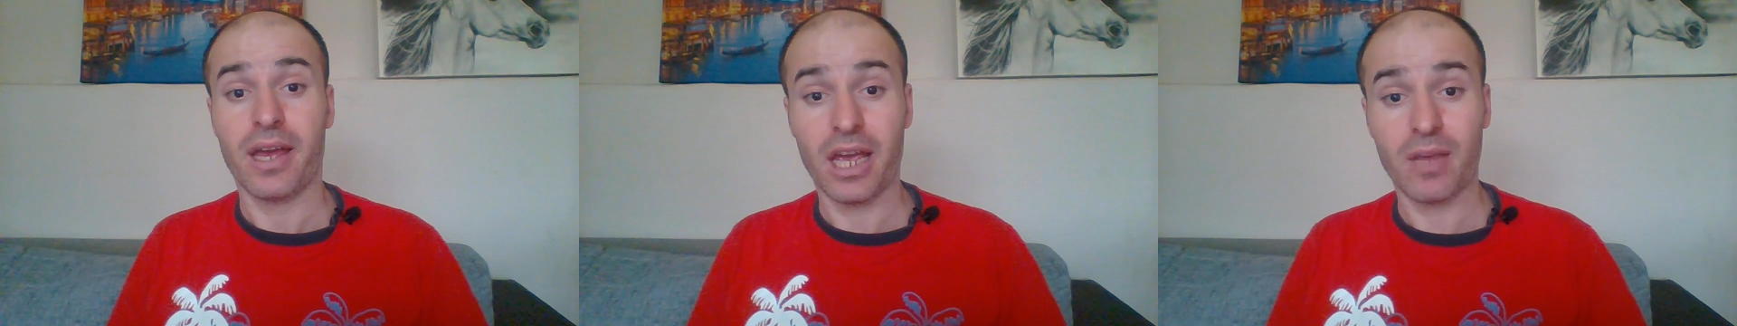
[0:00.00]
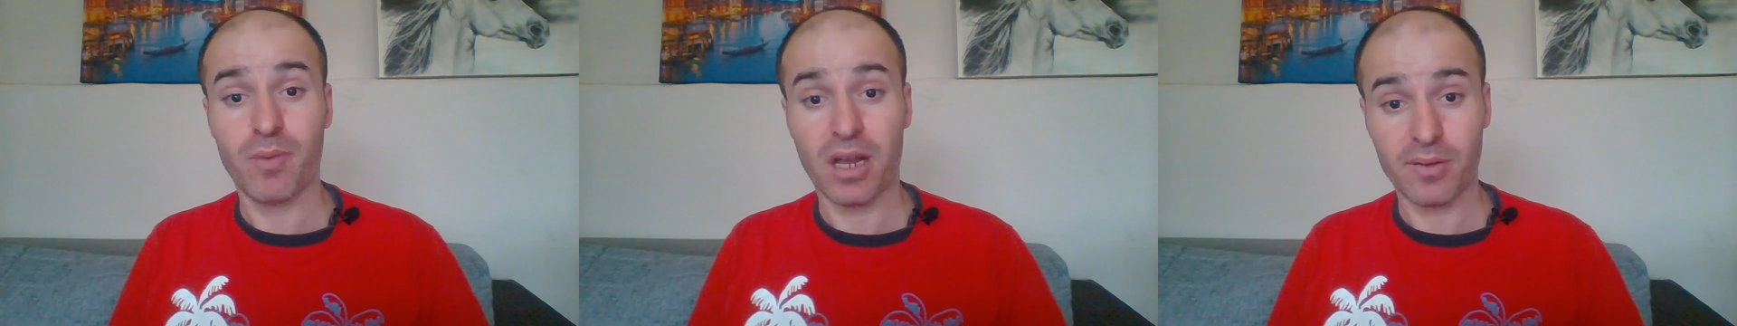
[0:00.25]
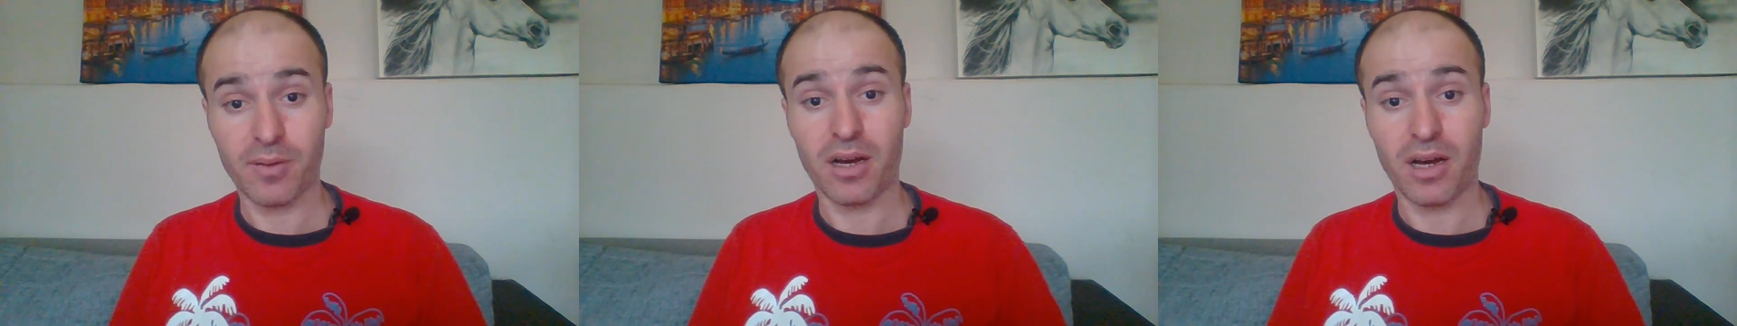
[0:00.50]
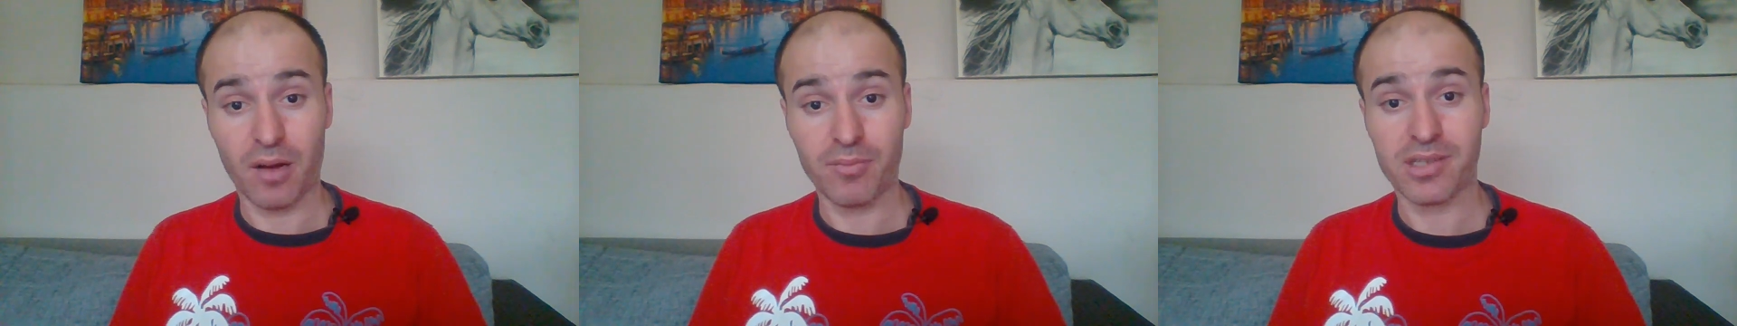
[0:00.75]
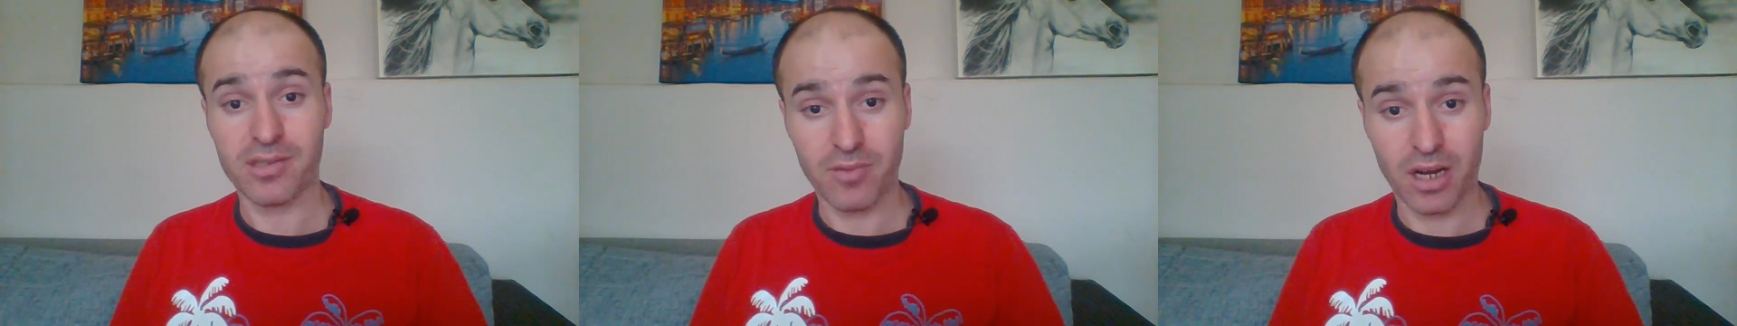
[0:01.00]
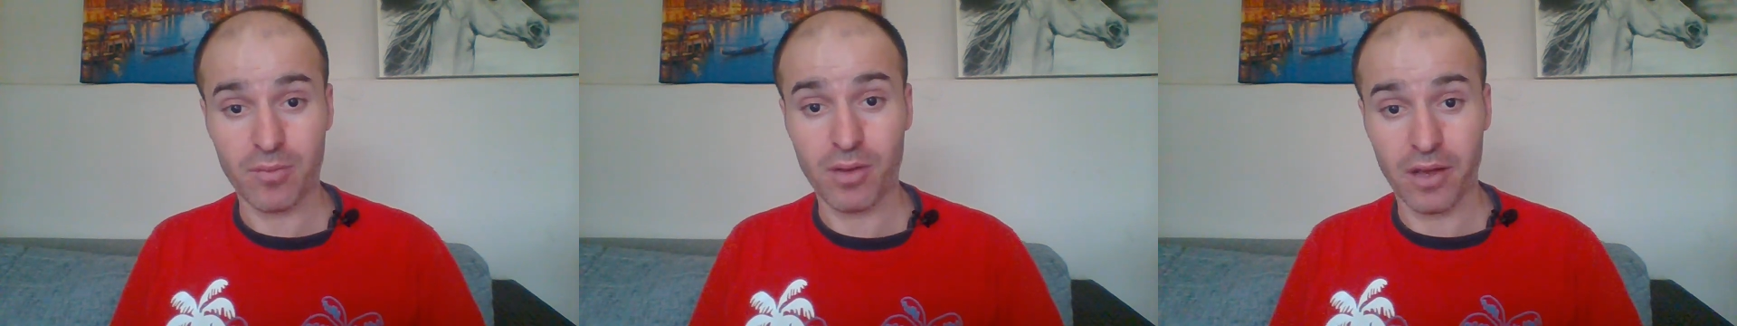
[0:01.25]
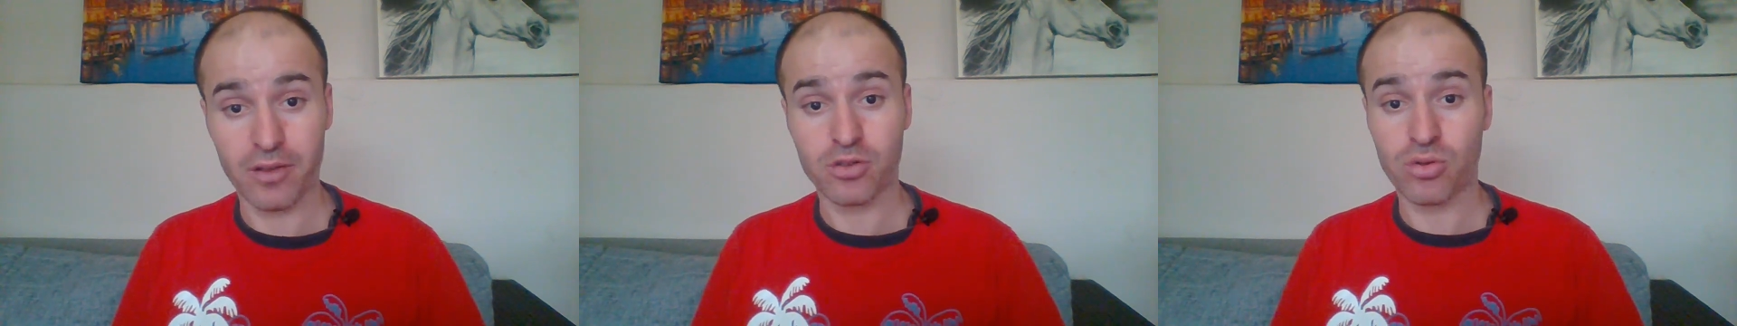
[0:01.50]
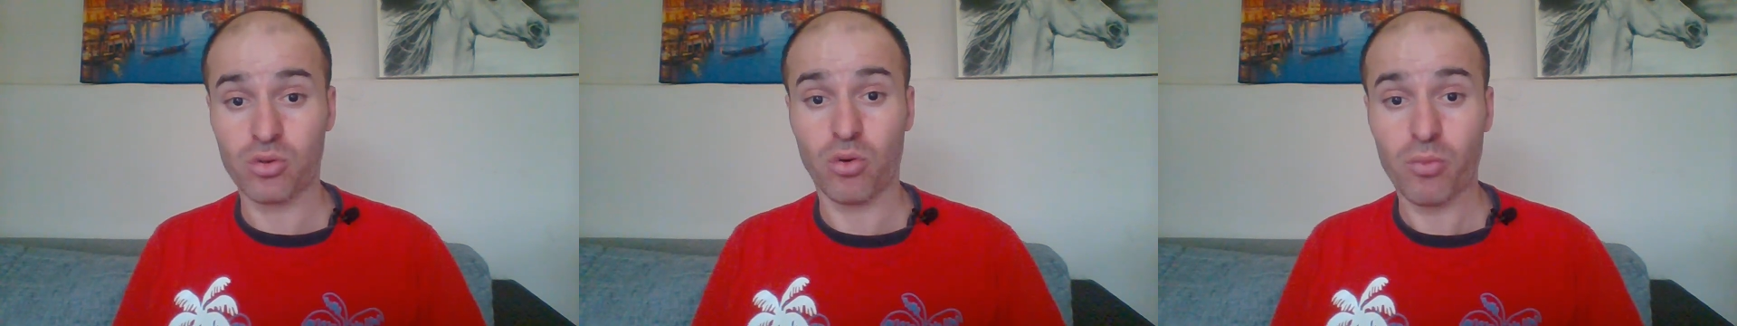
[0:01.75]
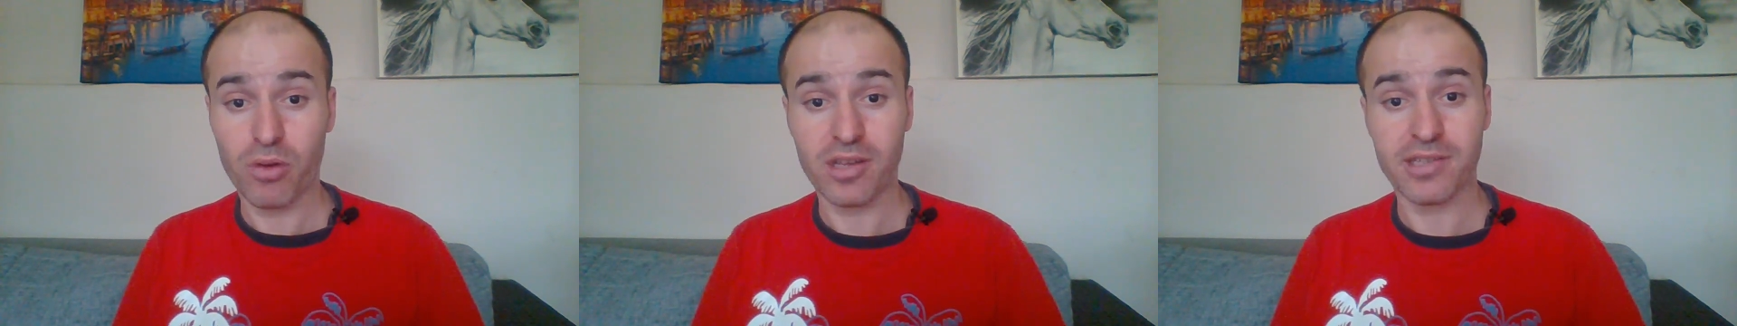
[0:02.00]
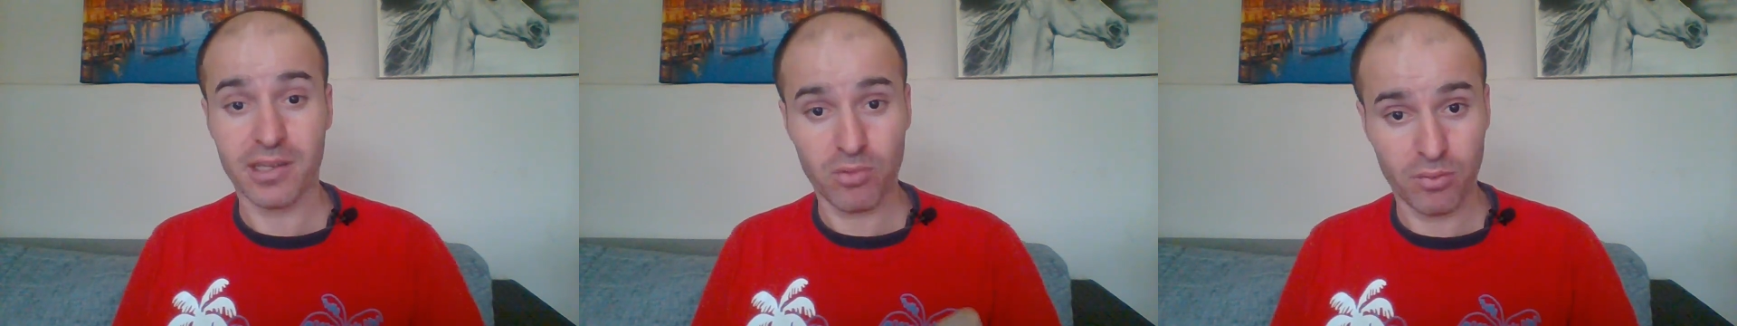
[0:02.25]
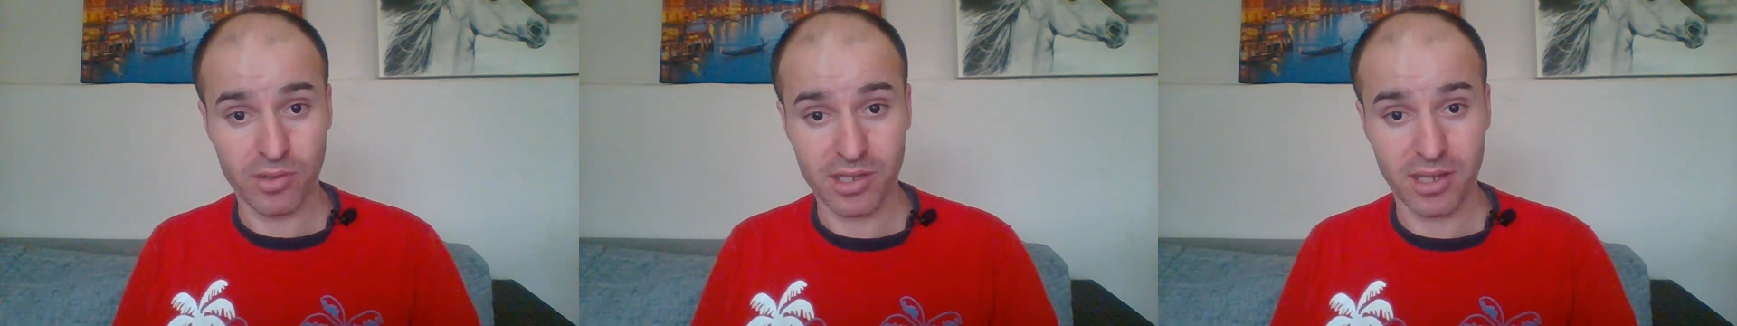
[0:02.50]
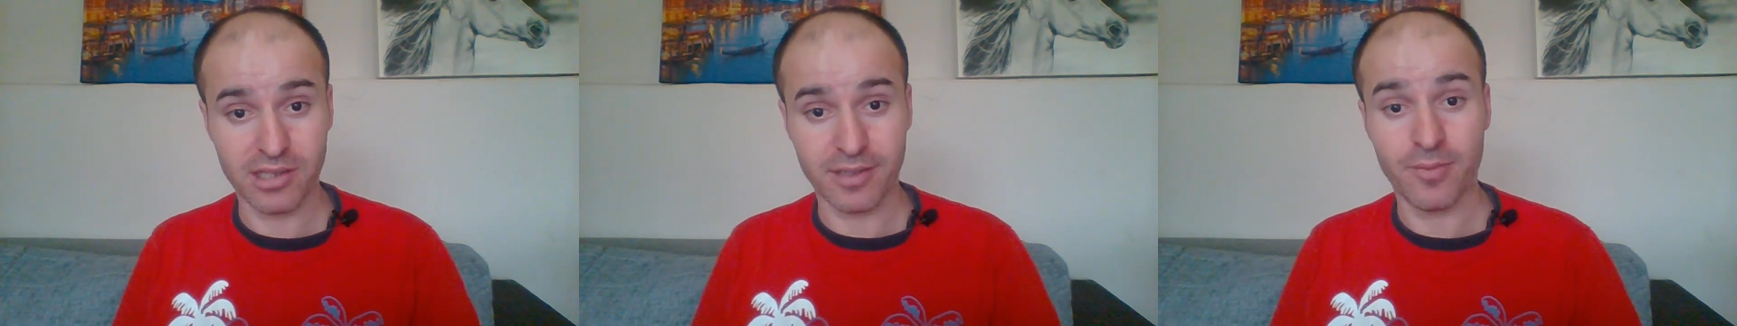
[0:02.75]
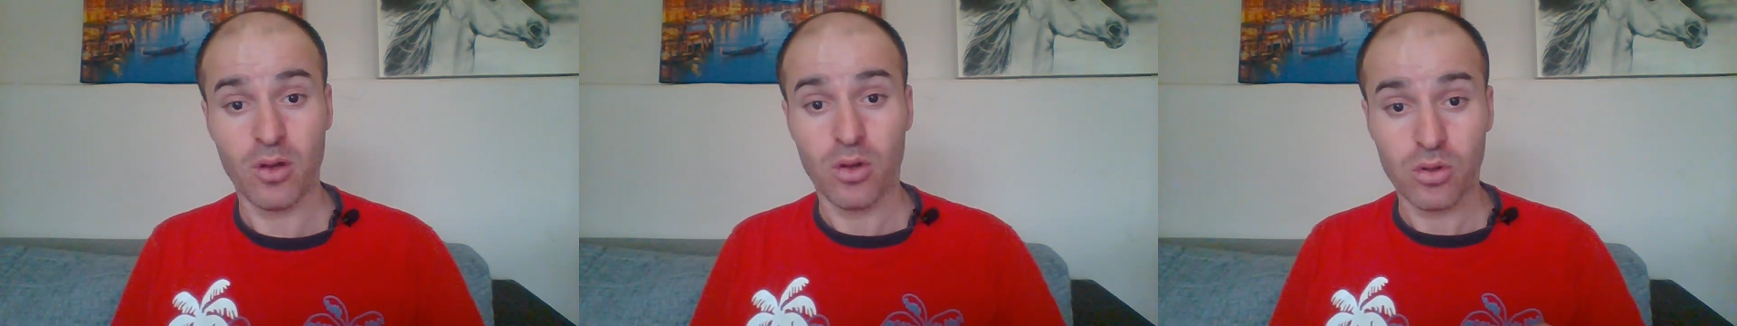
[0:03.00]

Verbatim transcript: Ekber Baba hamlesi var mı? Evet çünkü o bilgisayarı bulması lazım.